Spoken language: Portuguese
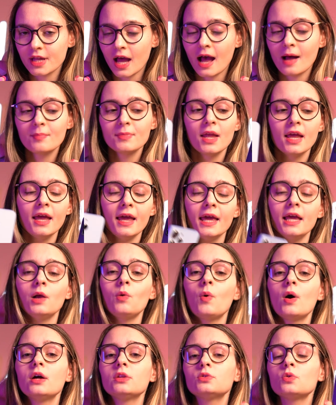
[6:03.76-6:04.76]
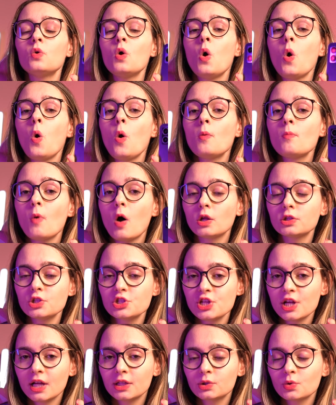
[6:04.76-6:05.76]
tá? Enquanto o Moto
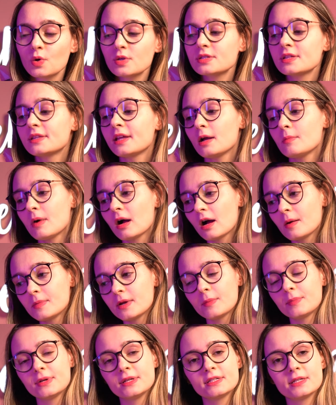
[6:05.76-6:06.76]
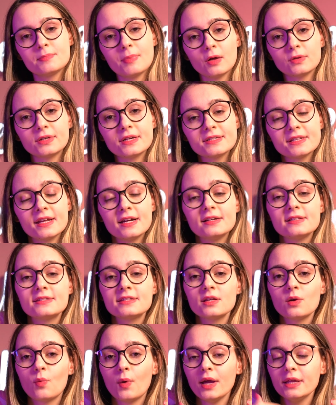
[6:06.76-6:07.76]
G14 tem uma câmera principal traseira de
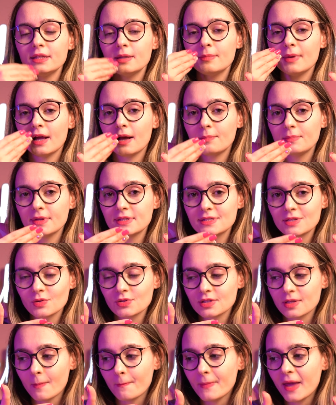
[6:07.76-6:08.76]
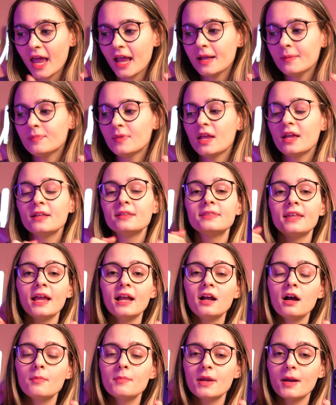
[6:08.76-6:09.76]
50 megapixels também,
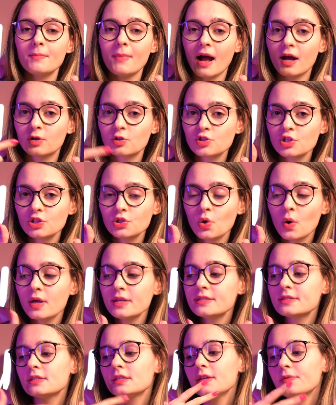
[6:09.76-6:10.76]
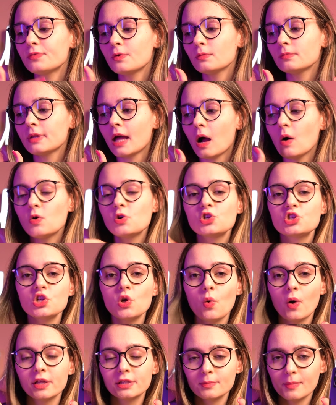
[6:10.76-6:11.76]
tem câmera macro de 2 e frontal
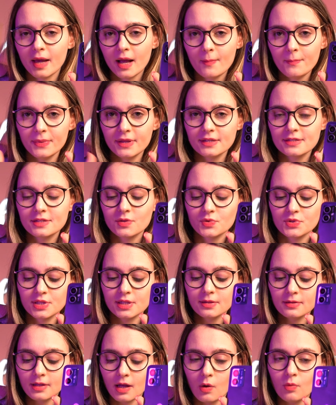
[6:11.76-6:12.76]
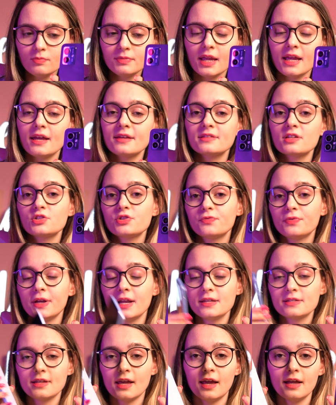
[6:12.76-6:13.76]
de 8 megapixels megapixels. Então tem essa
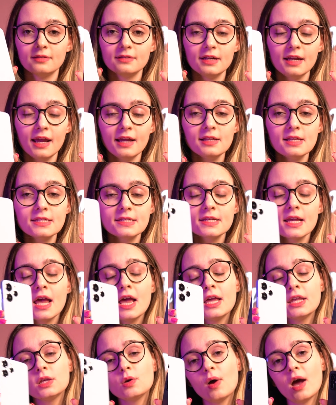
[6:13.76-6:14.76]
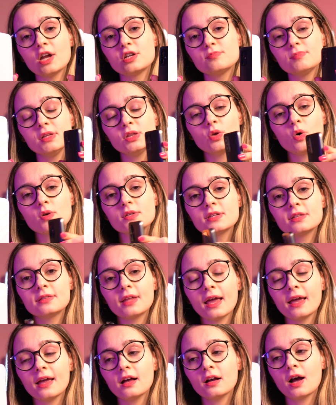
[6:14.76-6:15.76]
diferença aí entre eles, que o Redmi 12
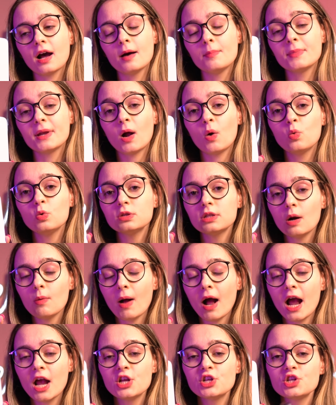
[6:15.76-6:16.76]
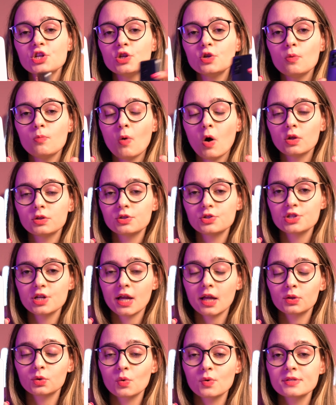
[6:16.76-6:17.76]
tem a câmera ultra-wide e o Moto
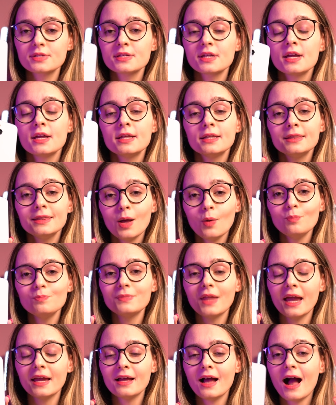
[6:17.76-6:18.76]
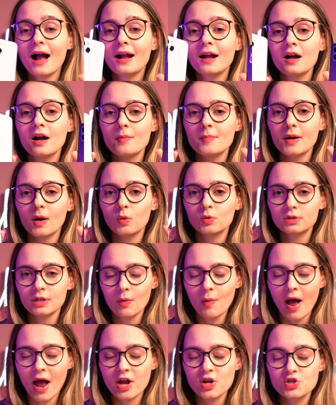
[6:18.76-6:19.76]
G14 não tem a câmera
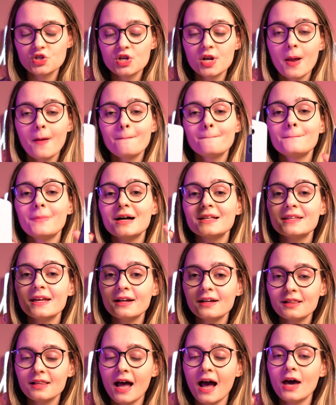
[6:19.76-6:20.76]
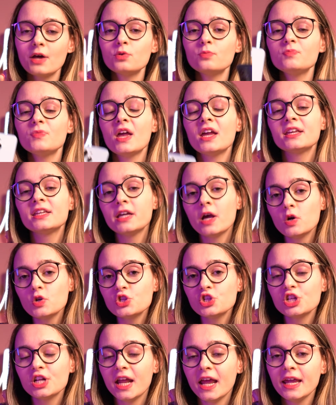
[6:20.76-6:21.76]
ultra-wide. Mas é claro que eu
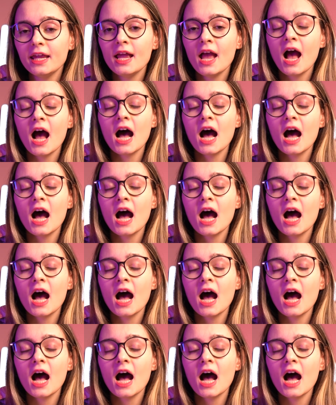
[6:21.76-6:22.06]
tirei